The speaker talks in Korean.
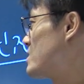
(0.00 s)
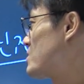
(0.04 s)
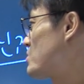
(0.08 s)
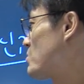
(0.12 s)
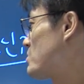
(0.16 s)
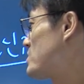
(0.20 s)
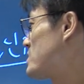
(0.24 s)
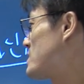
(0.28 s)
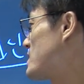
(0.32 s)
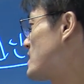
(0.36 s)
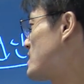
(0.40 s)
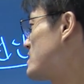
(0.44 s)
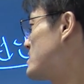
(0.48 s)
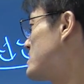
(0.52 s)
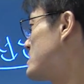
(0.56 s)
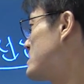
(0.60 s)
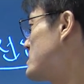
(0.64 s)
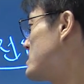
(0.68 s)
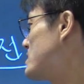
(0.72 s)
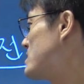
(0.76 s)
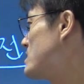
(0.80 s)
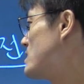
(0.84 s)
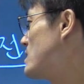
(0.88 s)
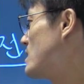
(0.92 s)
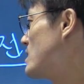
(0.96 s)

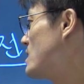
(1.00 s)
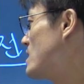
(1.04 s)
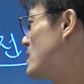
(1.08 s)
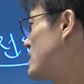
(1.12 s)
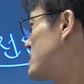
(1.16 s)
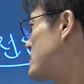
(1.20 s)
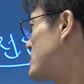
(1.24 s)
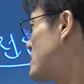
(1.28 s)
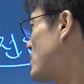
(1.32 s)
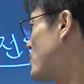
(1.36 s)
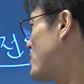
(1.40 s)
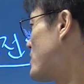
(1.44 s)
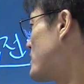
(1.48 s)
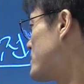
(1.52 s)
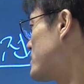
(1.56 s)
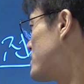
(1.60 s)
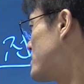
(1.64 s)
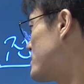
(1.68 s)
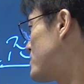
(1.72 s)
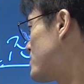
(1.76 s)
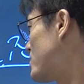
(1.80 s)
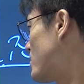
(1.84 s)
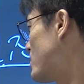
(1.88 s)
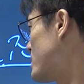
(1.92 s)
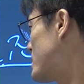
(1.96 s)
통신하는 자 여기
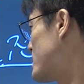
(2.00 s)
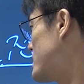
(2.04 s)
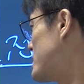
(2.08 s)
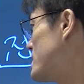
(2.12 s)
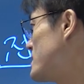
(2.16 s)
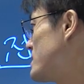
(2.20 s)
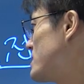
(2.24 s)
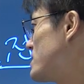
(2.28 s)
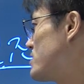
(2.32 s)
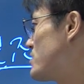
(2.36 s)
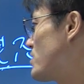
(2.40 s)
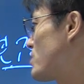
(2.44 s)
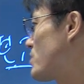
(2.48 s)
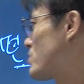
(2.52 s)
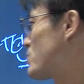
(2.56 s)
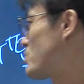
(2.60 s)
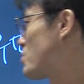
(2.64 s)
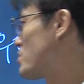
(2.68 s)
있죠 인적